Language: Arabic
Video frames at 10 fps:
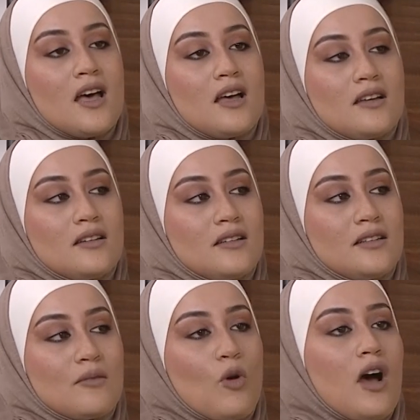آه،
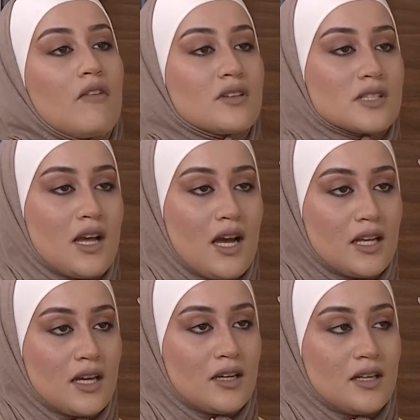للمحافظة
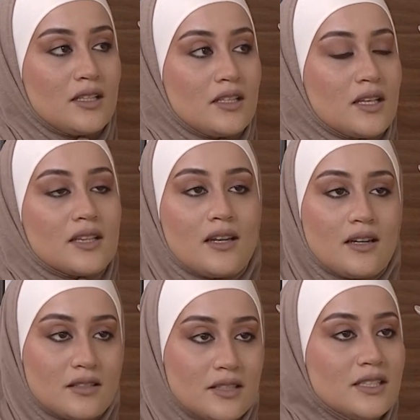على الكتلة
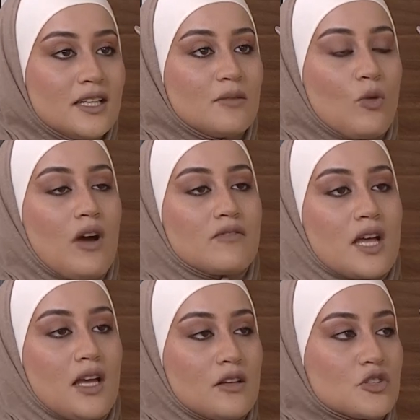العضلية،
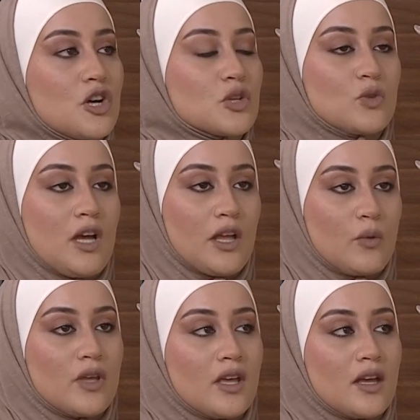للمحافظة على النشاط
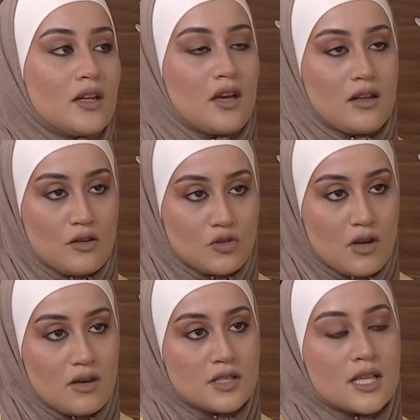والحيوية
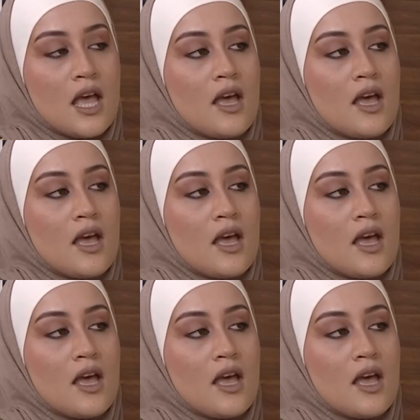للأشخاص،